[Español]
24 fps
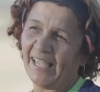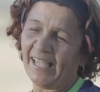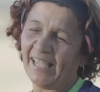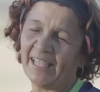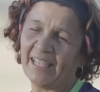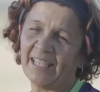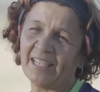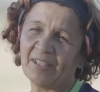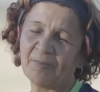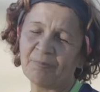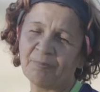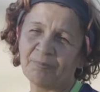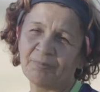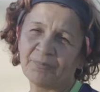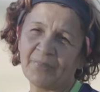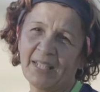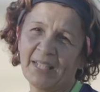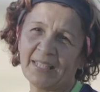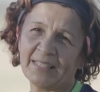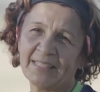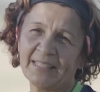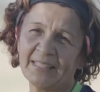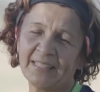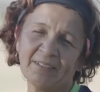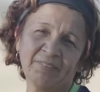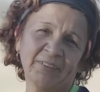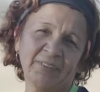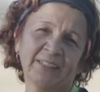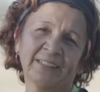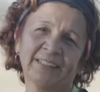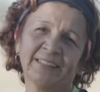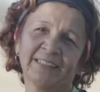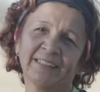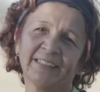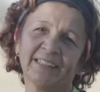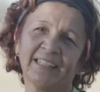Em, así que
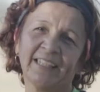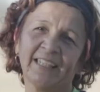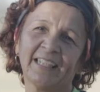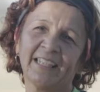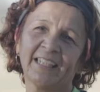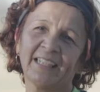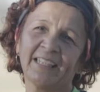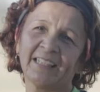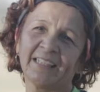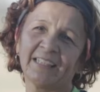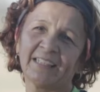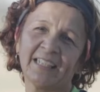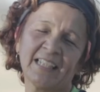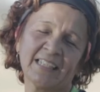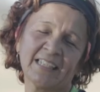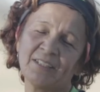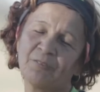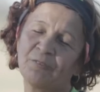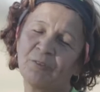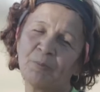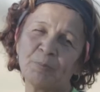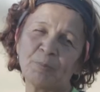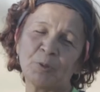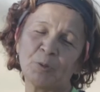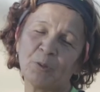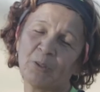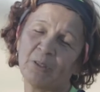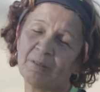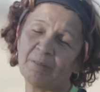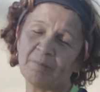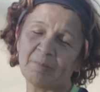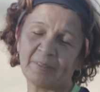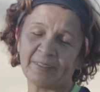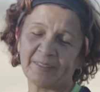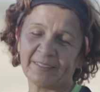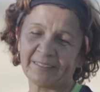bueno, eh, ese fue mi
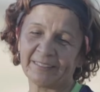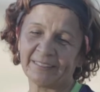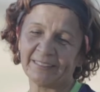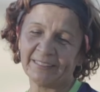último,